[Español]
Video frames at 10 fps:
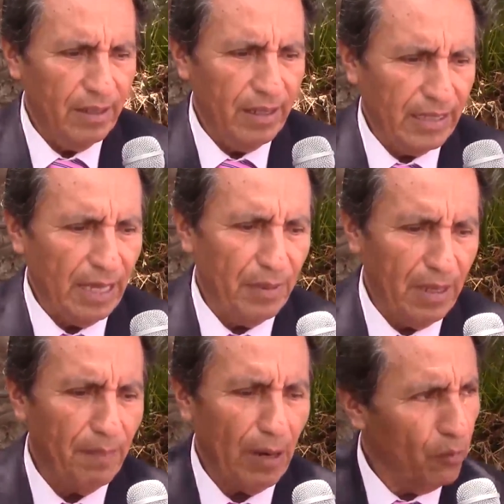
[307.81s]
y
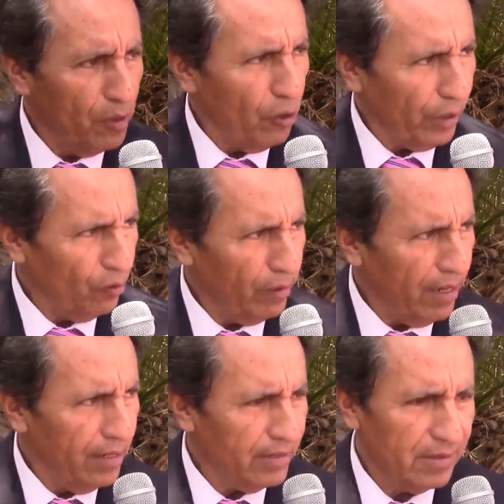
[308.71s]
también para gobiernos
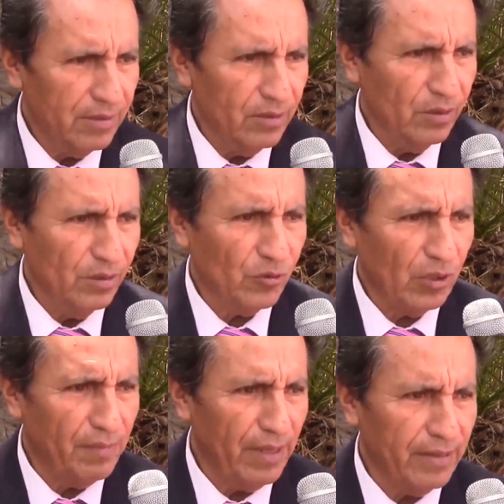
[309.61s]
regionales, no
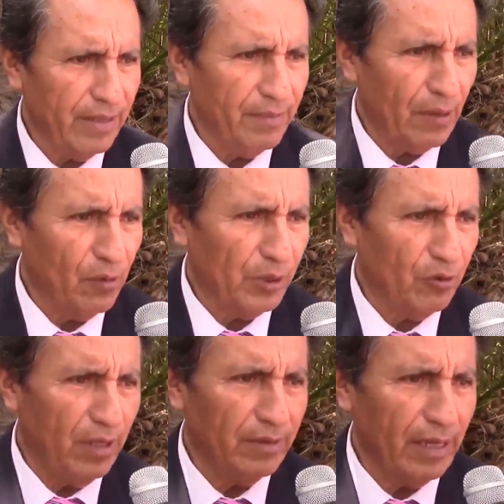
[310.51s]
solamente para gobierno regional.